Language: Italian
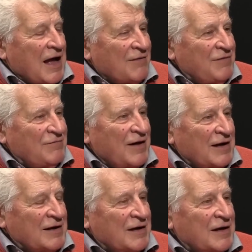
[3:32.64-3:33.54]
aveva
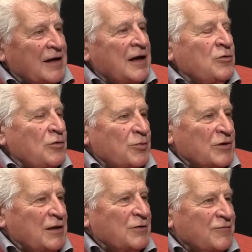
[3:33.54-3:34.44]
anche, e non
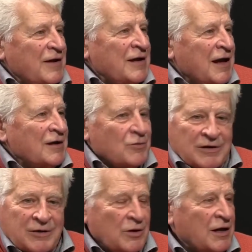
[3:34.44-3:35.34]
potendo fare i
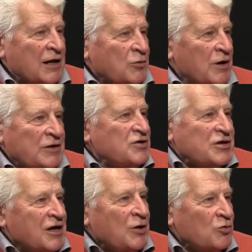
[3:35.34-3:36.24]
calcoli con le
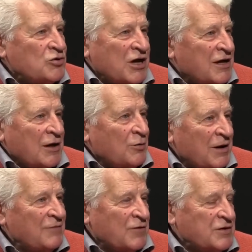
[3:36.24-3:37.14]
calcolatrici che non c'erano,
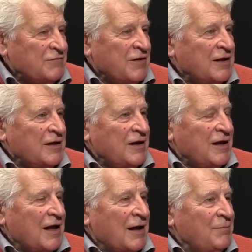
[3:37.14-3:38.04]
ma li faceva
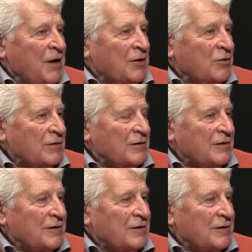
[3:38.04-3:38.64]
a mano,